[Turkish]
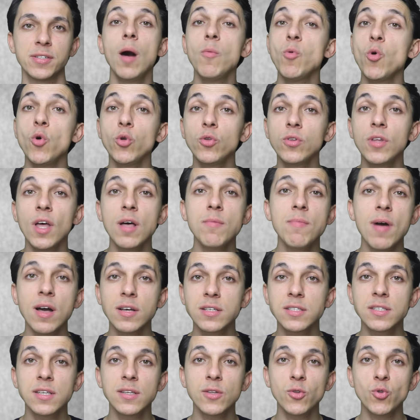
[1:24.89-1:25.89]
Ama o tam
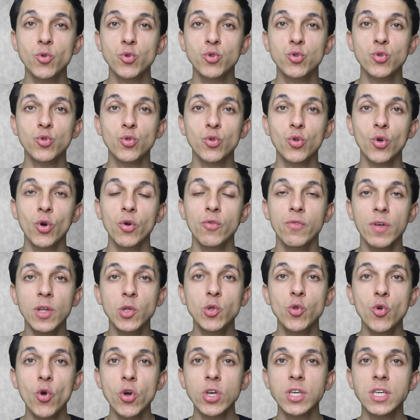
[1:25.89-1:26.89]
aksini düşünüyor
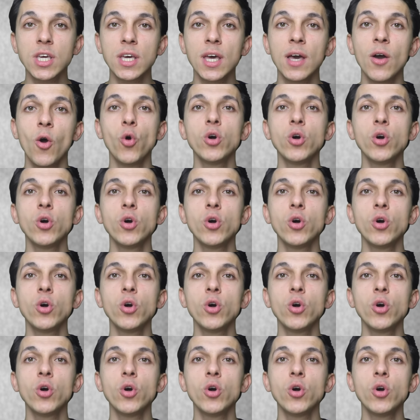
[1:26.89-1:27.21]
ve diyor ki